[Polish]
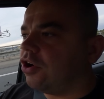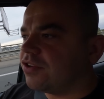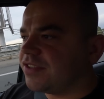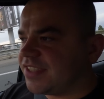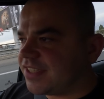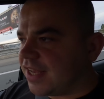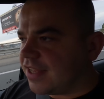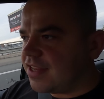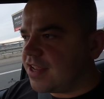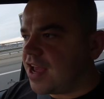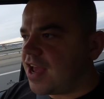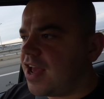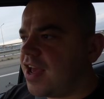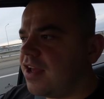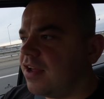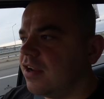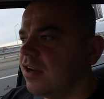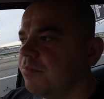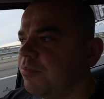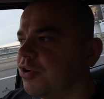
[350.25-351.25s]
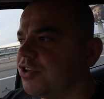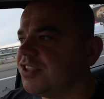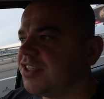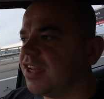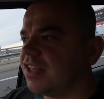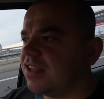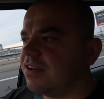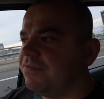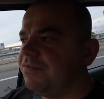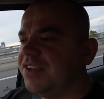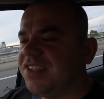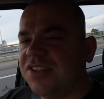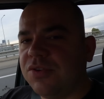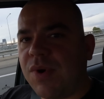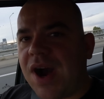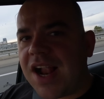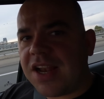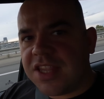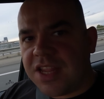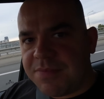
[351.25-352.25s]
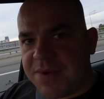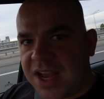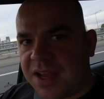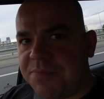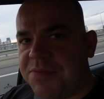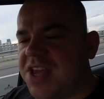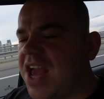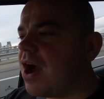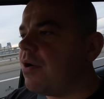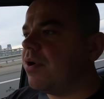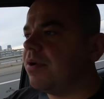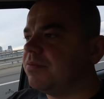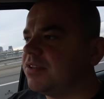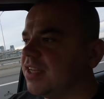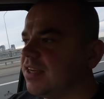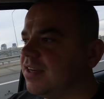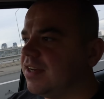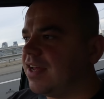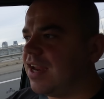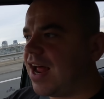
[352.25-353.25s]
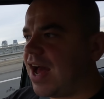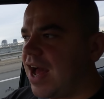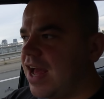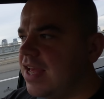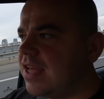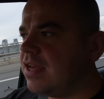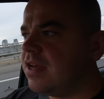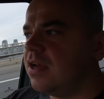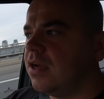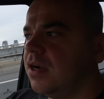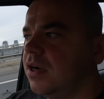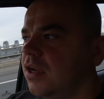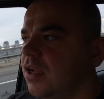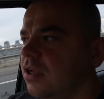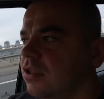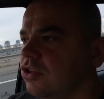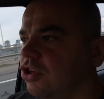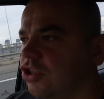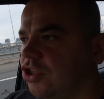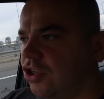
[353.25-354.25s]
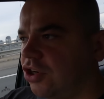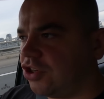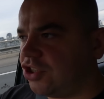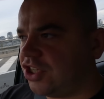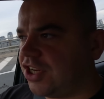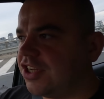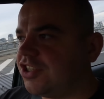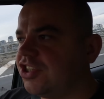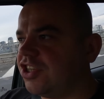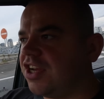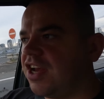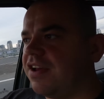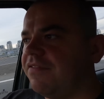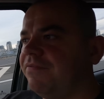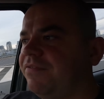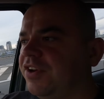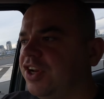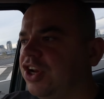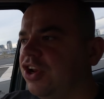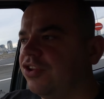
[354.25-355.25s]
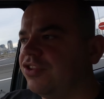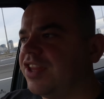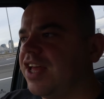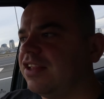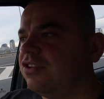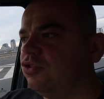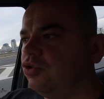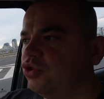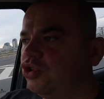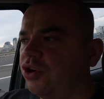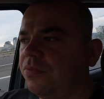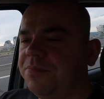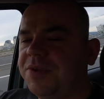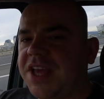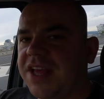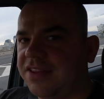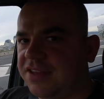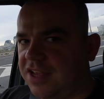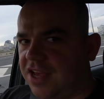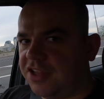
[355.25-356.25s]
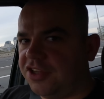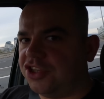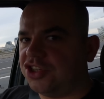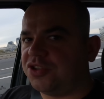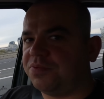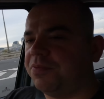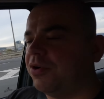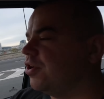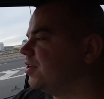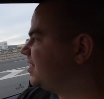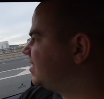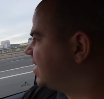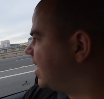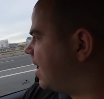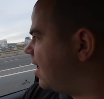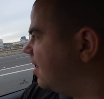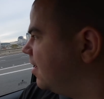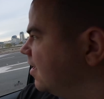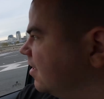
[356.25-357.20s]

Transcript: ocenie, pod względem wizualnym, jak mijałem ten kraj, to troszeczkę wygląda dużo biedniej niż Polska.